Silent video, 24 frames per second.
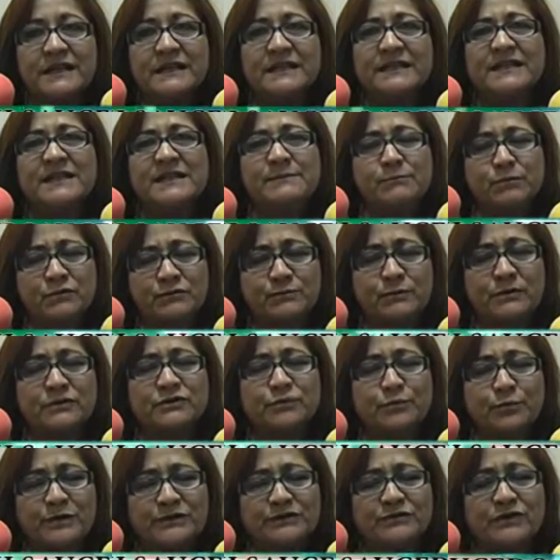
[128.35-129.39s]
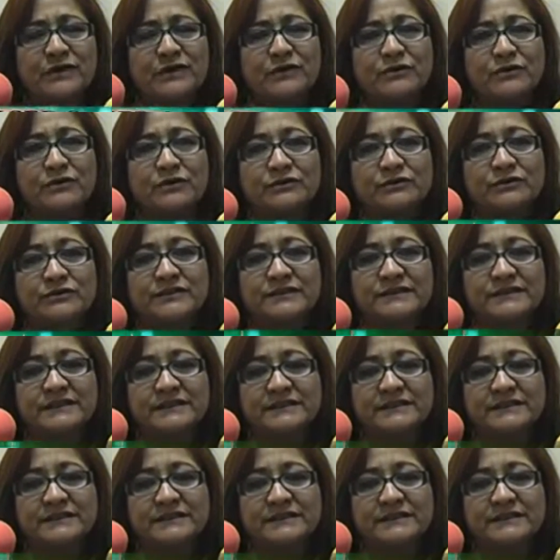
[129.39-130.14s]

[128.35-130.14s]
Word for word: Y pues por supuesto que nosotros este,